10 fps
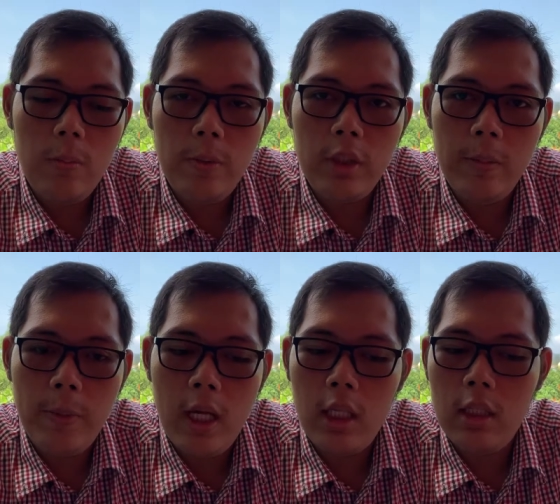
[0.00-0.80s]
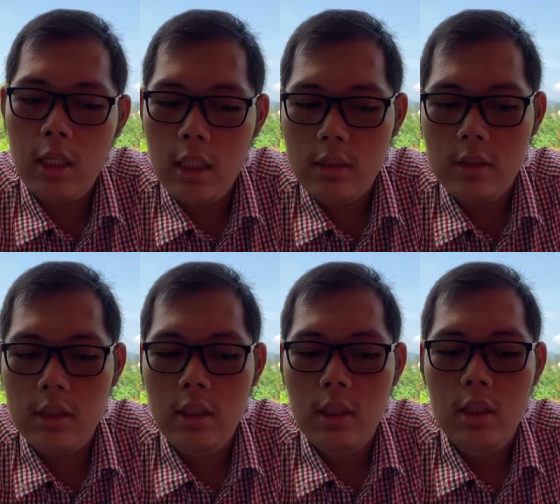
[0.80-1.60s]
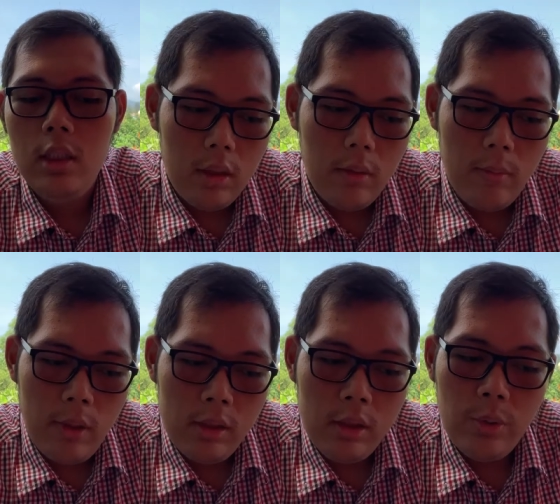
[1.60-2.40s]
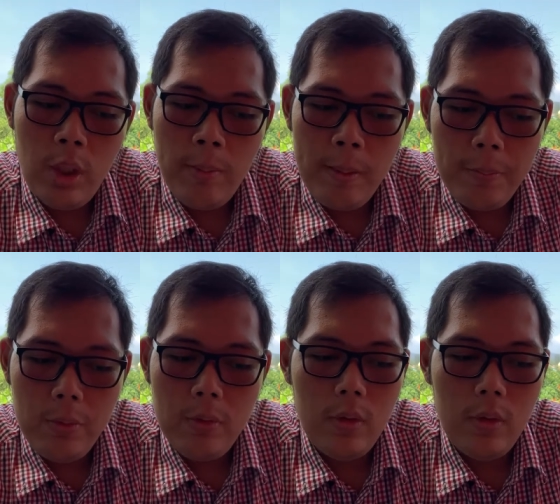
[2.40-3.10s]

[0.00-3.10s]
komponen perangkat keras, mahasiswa mampu